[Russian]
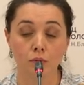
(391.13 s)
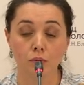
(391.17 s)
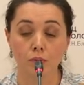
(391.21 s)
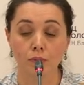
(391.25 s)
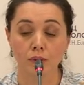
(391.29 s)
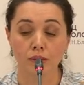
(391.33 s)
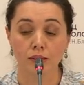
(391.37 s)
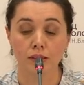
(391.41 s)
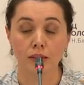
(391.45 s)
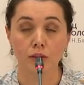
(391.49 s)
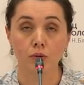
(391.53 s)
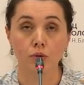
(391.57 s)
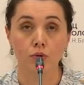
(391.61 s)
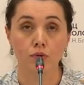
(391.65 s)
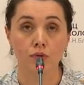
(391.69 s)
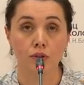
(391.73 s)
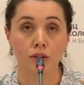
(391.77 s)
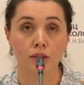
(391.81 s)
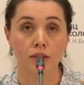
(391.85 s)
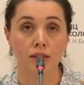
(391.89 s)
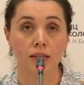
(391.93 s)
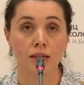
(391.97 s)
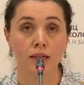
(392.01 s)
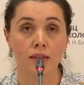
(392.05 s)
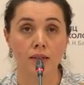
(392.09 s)
постановки
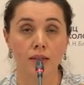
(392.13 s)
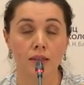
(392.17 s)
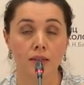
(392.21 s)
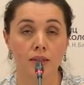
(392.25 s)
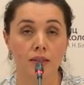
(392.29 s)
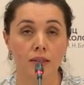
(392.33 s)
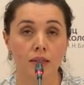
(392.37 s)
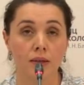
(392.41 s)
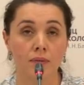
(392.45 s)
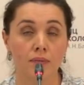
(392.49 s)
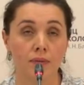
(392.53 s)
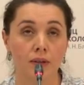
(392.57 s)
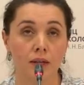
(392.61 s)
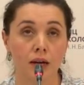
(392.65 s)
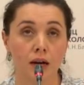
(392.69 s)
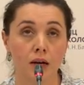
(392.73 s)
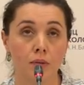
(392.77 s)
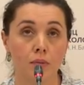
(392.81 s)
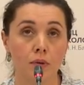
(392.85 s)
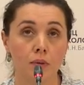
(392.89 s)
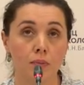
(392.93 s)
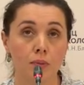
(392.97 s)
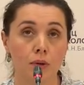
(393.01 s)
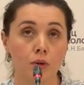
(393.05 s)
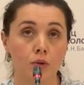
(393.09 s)
диагноза, как
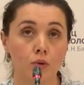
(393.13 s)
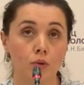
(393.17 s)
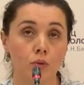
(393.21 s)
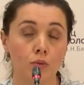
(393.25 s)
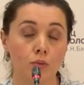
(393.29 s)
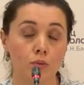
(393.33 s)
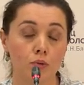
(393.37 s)
мы потом